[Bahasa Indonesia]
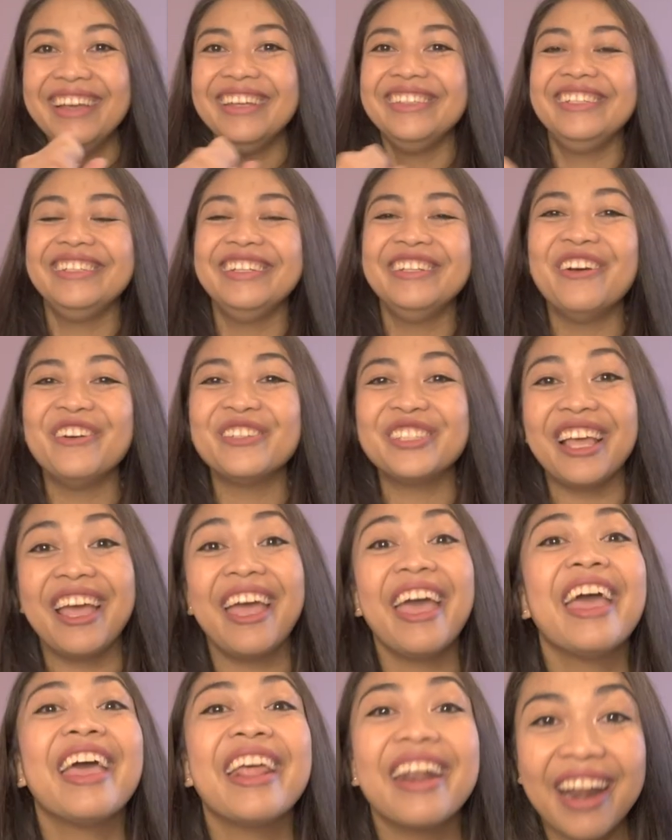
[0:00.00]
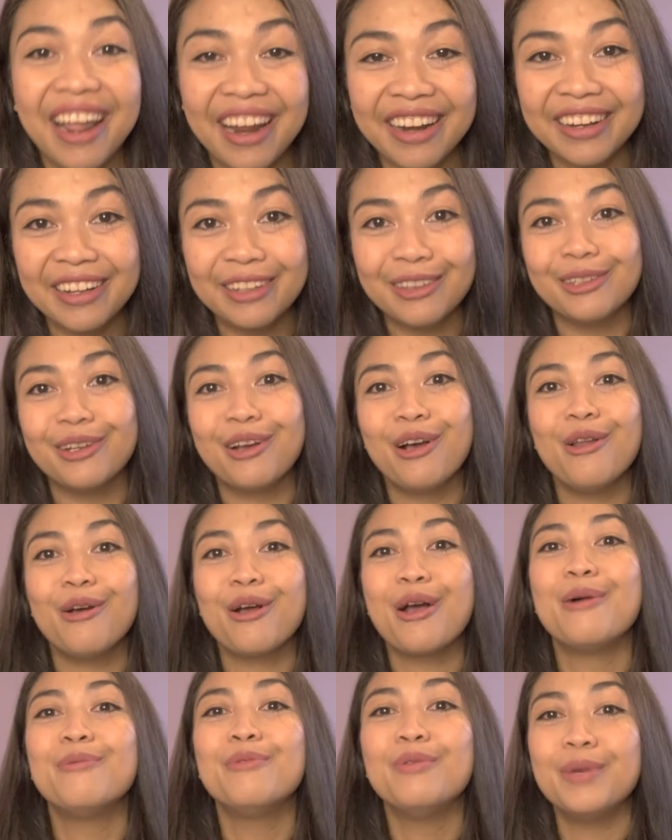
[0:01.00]
jadi nggak usah heran gitu
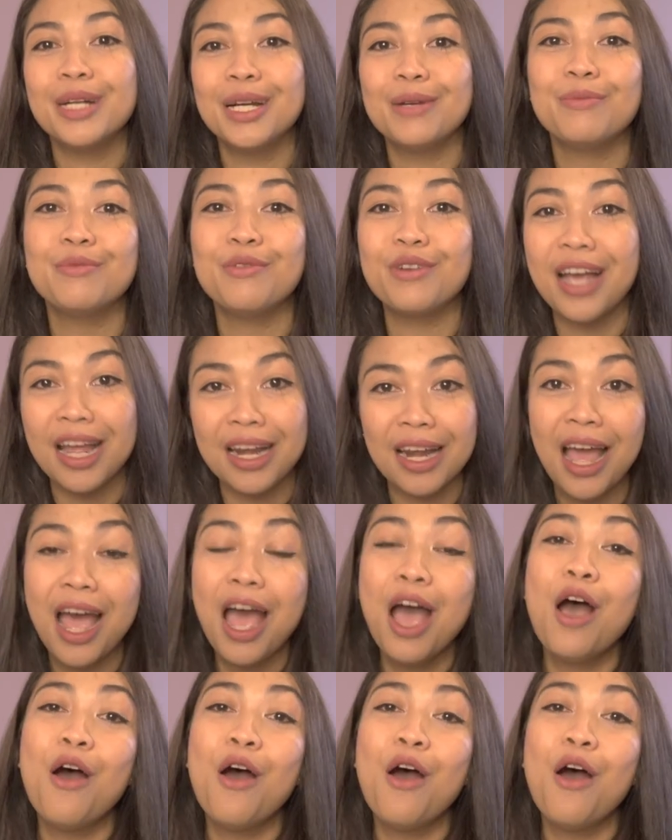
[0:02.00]
kalau kamu menemukan